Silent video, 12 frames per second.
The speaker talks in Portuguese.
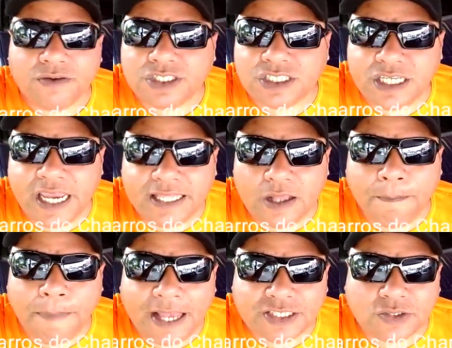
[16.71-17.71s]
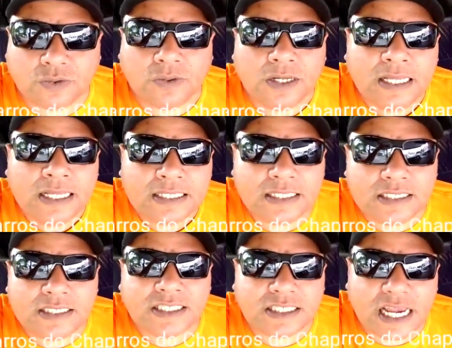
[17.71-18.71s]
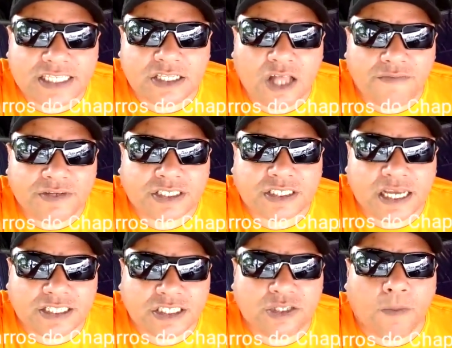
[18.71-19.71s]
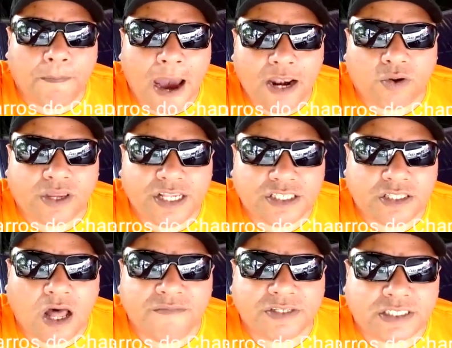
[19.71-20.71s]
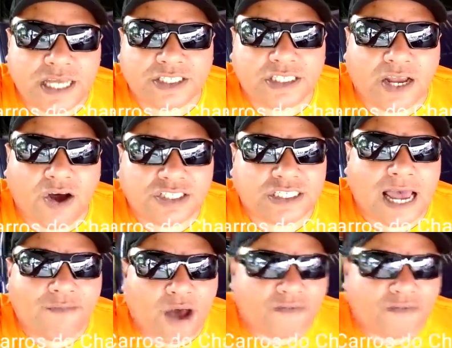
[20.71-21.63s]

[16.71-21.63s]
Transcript: Siena eu peço 16,900 e no Palio 15,900 negociável à